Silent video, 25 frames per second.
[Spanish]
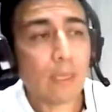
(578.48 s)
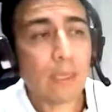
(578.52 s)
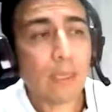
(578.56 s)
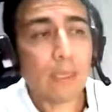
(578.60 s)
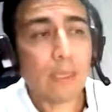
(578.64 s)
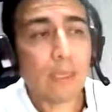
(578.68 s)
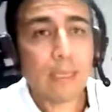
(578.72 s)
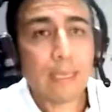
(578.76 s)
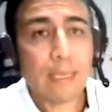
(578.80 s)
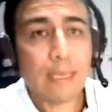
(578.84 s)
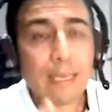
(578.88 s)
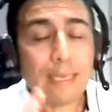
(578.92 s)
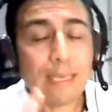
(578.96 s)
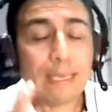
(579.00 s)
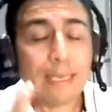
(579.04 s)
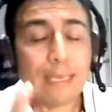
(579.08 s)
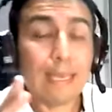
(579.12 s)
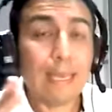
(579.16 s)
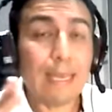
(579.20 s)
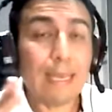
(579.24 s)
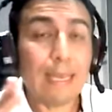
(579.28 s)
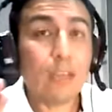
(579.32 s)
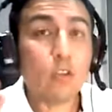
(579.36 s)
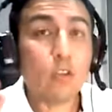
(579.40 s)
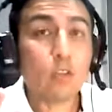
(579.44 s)
Y
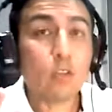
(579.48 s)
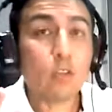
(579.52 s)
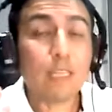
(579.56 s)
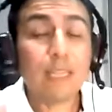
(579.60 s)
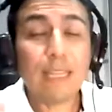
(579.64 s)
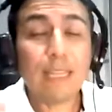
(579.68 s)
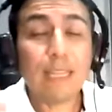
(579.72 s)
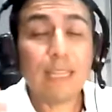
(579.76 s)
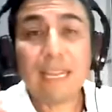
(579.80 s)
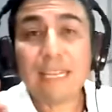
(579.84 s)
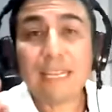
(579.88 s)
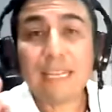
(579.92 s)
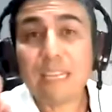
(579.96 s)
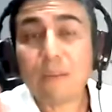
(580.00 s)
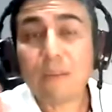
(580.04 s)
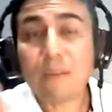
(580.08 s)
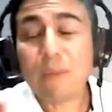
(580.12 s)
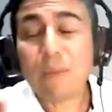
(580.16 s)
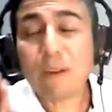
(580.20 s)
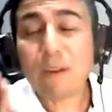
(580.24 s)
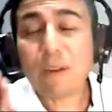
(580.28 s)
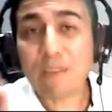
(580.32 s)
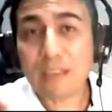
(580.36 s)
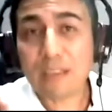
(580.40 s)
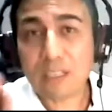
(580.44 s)
ellos tienden a ser
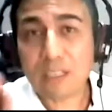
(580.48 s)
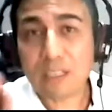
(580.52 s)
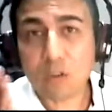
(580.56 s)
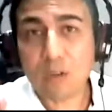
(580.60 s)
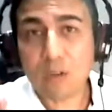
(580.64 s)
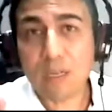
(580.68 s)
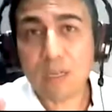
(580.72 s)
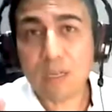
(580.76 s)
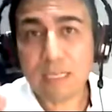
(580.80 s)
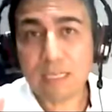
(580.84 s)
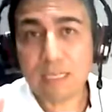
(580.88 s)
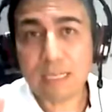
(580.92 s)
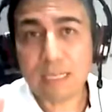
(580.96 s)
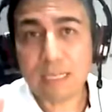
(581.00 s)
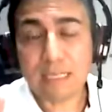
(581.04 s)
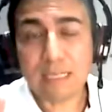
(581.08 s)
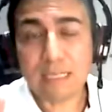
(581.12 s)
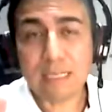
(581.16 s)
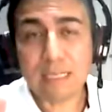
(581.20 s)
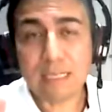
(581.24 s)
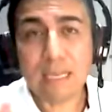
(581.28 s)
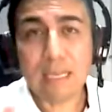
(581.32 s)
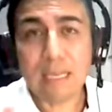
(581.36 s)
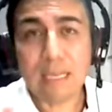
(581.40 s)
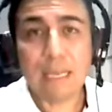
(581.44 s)

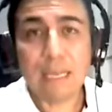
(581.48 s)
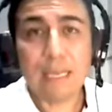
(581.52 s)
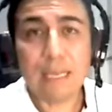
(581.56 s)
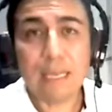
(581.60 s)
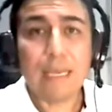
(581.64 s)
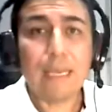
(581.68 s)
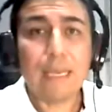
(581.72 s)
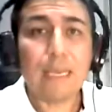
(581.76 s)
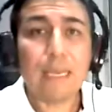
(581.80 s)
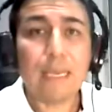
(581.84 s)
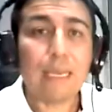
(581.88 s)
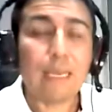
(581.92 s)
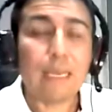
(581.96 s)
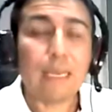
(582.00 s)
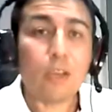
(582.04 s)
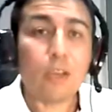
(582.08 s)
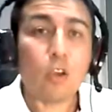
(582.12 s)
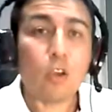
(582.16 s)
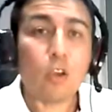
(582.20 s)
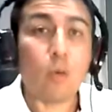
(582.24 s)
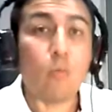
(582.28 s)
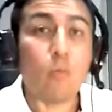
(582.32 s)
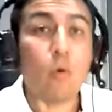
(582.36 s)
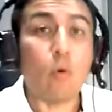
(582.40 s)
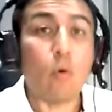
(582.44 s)
perfeccionistas,
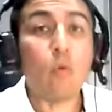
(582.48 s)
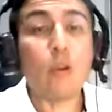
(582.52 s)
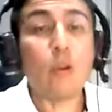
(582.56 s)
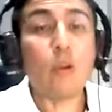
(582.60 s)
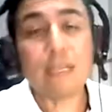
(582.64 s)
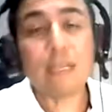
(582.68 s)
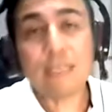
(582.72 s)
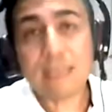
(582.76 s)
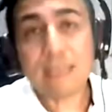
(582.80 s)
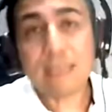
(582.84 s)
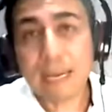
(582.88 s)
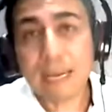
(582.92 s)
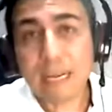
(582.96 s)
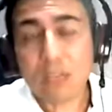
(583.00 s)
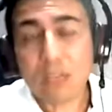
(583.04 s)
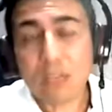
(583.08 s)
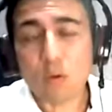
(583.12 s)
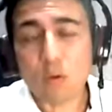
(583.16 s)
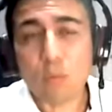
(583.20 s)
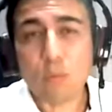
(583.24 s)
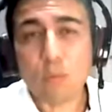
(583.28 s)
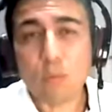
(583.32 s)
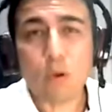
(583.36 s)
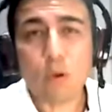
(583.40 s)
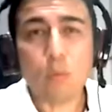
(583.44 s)
como un
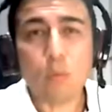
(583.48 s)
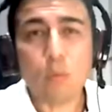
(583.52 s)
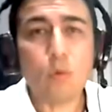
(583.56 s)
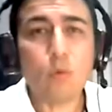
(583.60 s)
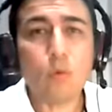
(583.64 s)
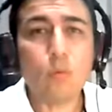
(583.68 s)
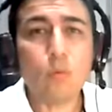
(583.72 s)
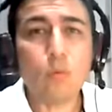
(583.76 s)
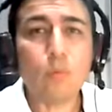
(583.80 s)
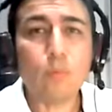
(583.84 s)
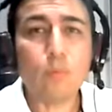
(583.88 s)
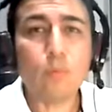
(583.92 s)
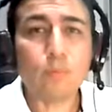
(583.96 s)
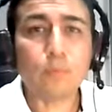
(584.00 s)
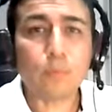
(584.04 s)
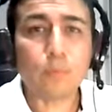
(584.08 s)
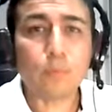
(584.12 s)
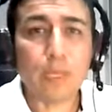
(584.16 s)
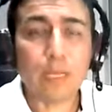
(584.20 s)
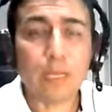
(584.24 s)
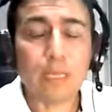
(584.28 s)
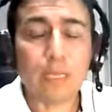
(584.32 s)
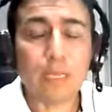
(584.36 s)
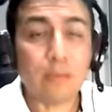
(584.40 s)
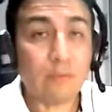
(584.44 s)
arsenicum, como un
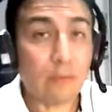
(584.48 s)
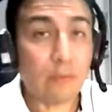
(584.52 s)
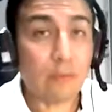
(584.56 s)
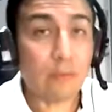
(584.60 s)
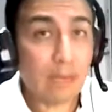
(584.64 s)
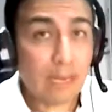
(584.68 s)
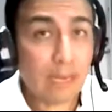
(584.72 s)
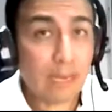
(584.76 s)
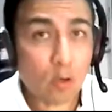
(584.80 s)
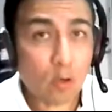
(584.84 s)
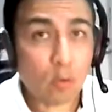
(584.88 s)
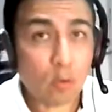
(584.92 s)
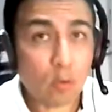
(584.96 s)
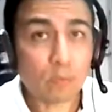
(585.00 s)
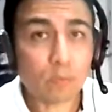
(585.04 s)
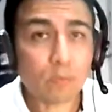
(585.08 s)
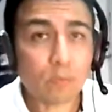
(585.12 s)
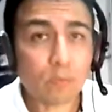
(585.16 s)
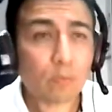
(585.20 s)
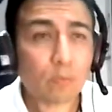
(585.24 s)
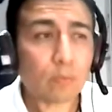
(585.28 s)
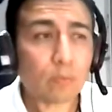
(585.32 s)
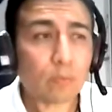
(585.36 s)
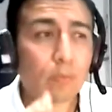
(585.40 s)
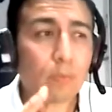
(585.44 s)
eh, sifilinum,
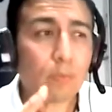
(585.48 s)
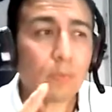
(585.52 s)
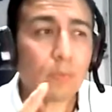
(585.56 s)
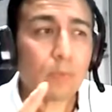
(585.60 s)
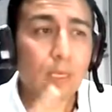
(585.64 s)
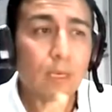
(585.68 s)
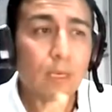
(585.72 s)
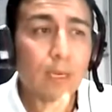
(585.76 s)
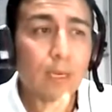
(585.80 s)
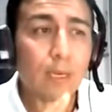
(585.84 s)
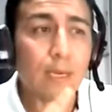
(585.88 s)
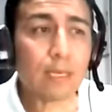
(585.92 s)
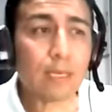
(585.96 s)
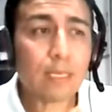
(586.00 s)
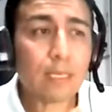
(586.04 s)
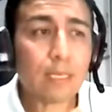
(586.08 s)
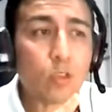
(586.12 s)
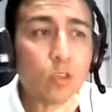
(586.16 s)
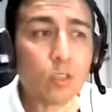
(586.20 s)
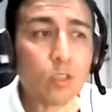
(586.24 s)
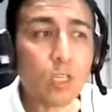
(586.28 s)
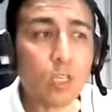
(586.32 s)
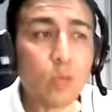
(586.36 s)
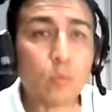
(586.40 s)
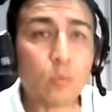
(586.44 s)

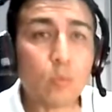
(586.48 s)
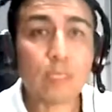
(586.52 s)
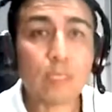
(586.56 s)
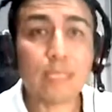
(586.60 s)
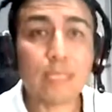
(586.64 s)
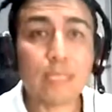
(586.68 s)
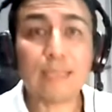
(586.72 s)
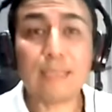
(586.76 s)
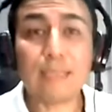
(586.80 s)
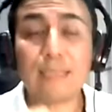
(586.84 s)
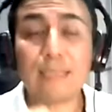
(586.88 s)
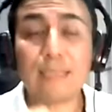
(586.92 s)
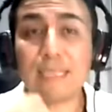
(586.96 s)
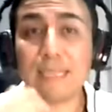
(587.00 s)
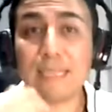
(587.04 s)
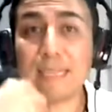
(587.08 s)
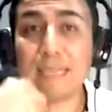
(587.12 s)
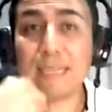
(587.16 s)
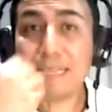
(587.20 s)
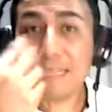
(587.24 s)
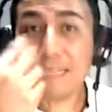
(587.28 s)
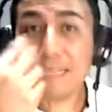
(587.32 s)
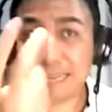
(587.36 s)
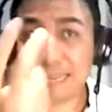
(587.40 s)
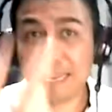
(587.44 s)
Carcinosinum, si,
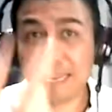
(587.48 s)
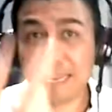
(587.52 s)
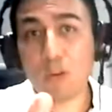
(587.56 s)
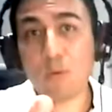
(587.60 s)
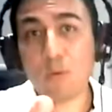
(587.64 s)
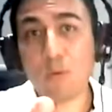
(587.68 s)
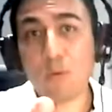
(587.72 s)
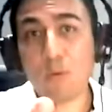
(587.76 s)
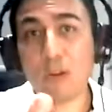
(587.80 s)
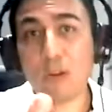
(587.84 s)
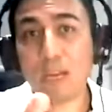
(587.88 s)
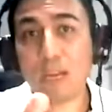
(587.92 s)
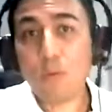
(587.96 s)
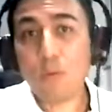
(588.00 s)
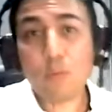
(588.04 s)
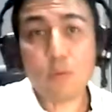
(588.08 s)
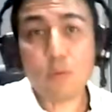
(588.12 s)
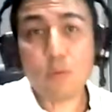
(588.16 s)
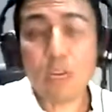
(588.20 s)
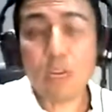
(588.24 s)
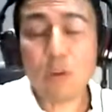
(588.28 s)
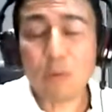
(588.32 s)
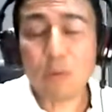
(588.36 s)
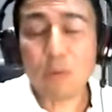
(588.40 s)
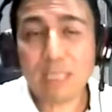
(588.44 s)
dice que lo violaron, pues
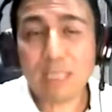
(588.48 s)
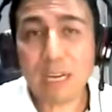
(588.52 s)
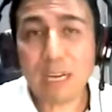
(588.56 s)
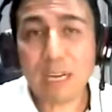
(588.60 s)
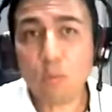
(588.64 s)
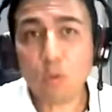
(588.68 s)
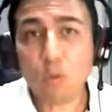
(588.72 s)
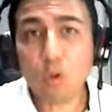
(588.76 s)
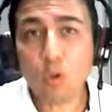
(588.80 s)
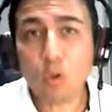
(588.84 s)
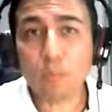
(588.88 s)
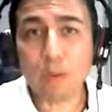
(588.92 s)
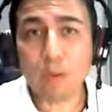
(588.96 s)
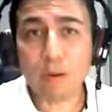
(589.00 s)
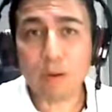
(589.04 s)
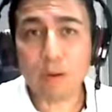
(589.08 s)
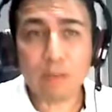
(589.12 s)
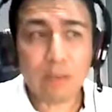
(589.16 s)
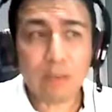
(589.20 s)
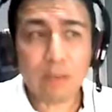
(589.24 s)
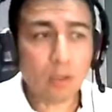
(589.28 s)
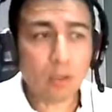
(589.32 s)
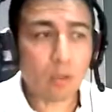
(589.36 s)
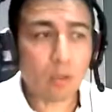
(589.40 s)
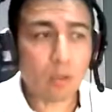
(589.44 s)
ya no va a ser el mundo
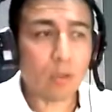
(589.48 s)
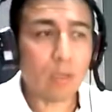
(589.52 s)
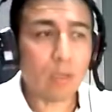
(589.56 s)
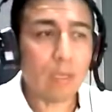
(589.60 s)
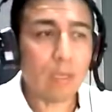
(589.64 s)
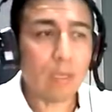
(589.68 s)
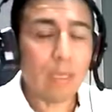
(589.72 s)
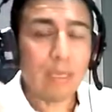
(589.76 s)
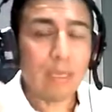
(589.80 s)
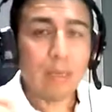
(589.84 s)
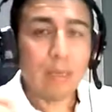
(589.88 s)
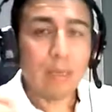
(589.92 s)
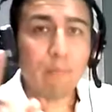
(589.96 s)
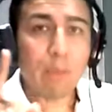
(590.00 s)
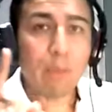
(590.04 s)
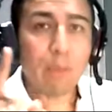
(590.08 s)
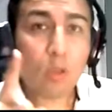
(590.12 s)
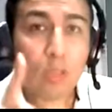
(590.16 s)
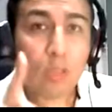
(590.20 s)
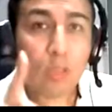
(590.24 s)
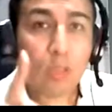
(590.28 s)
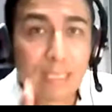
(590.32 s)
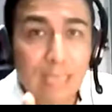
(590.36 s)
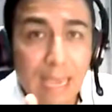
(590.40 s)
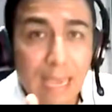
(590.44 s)
perfecto. Pero
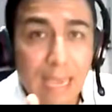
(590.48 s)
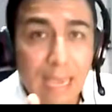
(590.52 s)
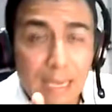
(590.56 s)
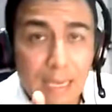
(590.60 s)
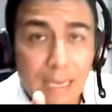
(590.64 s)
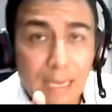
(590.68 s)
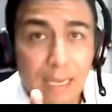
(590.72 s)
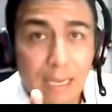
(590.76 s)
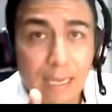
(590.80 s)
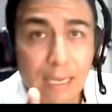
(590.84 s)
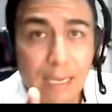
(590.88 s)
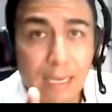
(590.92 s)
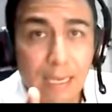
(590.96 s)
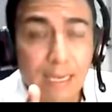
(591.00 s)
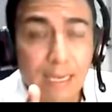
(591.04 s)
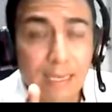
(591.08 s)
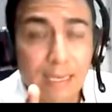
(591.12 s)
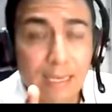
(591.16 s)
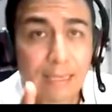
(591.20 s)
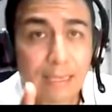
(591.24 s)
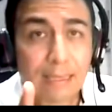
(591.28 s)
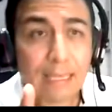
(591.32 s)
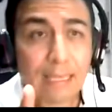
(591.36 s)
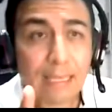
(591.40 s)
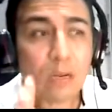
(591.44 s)
desde ahí
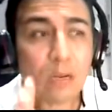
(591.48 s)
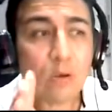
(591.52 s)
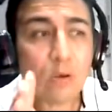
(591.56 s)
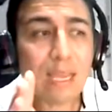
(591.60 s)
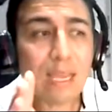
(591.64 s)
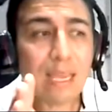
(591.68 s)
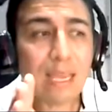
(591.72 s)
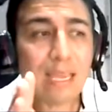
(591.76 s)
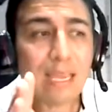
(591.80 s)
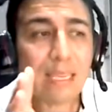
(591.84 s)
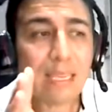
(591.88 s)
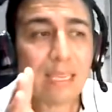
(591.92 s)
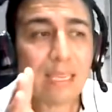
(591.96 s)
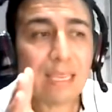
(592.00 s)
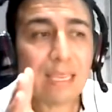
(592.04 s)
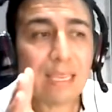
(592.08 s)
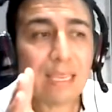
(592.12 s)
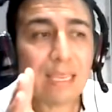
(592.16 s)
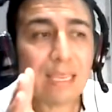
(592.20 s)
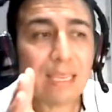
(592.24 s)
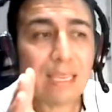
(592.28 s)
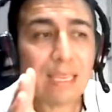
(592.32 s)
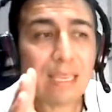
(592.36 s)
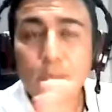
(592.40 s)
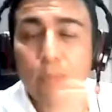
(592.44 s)
tienen una
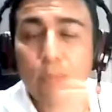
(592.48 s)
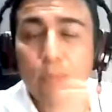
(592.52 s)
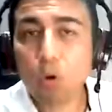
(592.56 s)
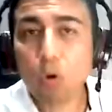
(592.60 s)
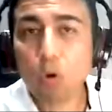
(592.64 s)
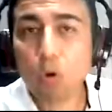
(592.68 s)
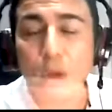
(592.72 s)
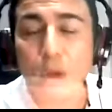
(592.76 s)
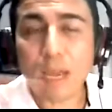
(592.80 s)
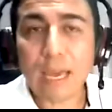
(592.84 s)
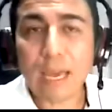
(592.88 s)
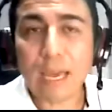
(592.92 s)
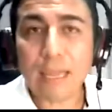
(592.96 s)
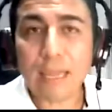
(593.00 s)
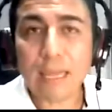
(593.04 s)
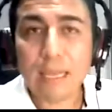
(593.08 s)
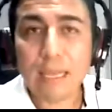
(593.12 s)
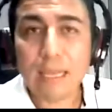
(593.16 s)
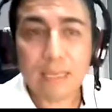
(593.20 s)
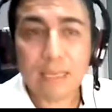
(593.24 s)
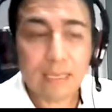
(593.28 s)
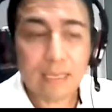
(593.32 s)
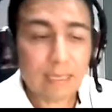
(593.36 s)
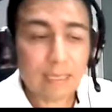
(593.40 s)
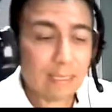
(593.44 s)
infelicidad prolongada.
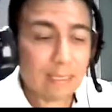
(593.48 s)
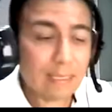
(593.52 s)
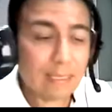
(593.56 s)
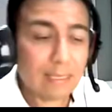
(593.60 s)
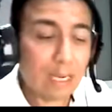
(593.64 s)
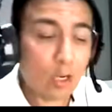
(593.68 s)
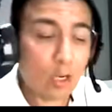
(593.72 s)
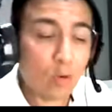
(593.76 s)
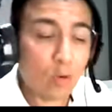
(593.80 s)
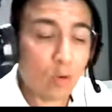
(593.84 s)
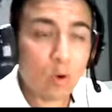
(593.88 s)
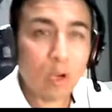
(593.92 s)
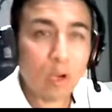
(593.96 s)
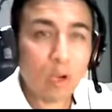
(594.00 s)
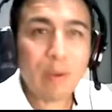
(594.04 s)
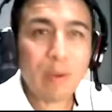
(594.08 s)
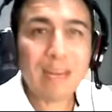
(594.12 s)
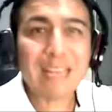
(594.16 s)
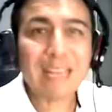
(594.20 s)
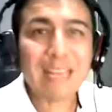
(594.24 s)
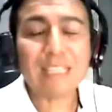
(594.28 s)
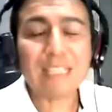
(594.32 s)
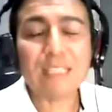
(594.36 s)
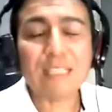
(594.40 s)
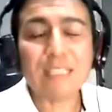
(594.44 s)
Ya no
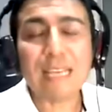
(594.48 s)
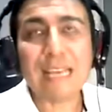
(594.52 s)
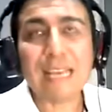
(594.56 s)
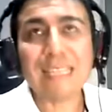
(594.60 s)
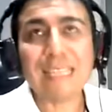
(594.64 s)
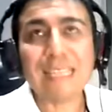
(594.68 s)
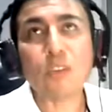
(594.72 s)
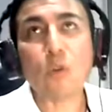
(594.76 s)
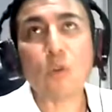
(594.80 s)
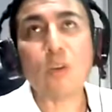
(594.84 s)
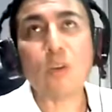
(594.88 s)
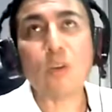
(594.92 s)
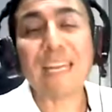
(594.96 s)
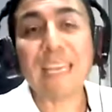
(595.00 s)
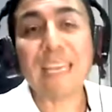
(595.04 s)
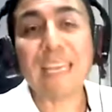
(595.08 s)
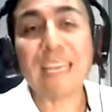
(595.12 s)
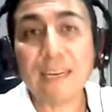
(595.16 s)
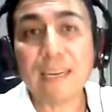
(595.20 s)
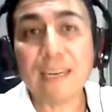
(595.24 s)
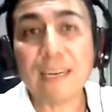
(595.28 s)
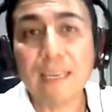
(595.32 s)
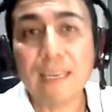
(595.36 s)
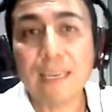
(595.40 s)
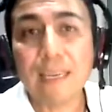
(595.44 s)
vuelven a,
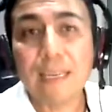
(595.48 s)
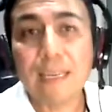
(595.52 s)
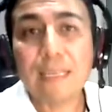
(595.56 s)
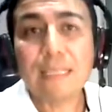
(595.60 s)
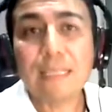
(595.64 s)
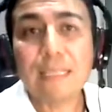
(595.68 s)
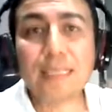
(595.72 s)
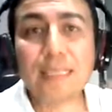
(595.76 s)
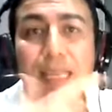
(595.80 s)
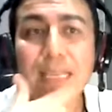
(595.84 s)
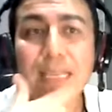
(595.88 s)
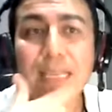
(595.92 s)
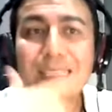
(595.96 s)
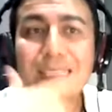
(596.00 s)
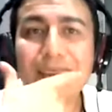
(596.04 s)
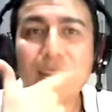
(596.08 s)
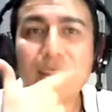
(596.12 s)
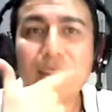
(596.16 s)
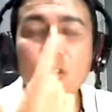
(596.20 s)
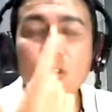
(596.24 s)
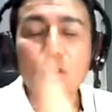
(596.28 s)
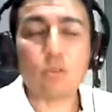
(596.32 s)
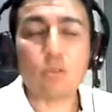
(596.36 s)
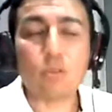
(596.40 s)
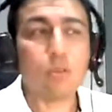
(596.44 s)
sonreír, están
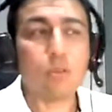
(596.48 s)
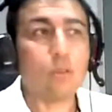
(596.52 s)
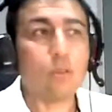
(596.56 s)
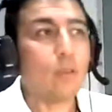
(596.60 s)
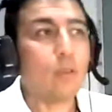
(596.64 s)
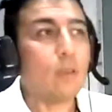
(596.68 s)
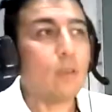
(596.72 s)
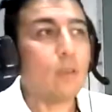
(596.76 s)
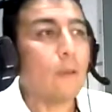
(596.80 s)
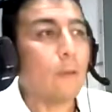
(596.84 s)
serios.